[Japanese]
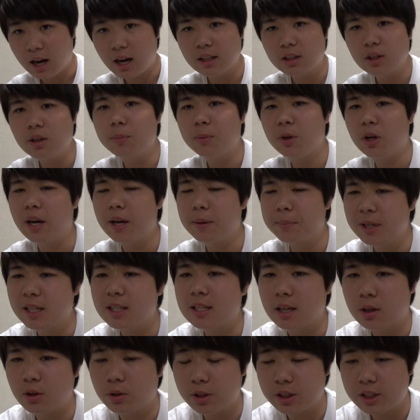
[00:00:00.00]
あ、どうも、えー、皆
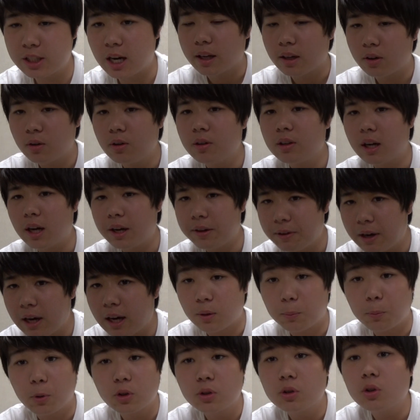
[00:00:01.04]
さんこんにちは。今回
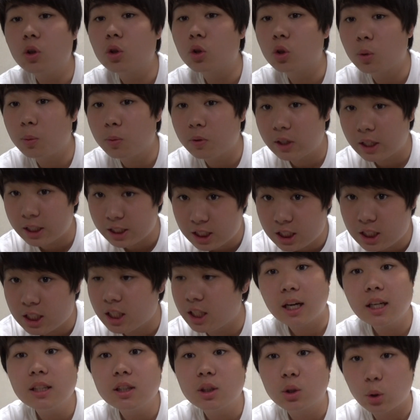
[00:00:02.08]
は僕の友達に
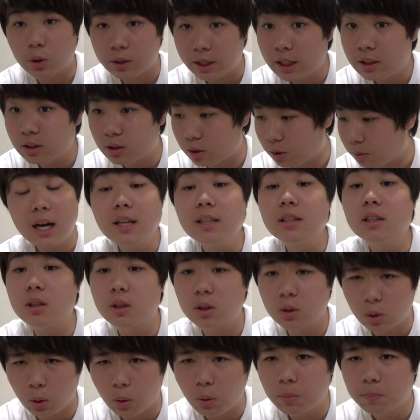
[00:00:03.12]
なんとなんと、なん
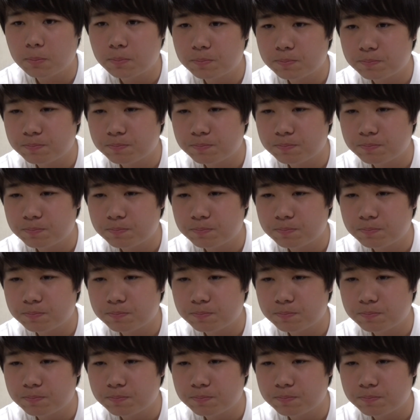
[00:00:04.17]
と、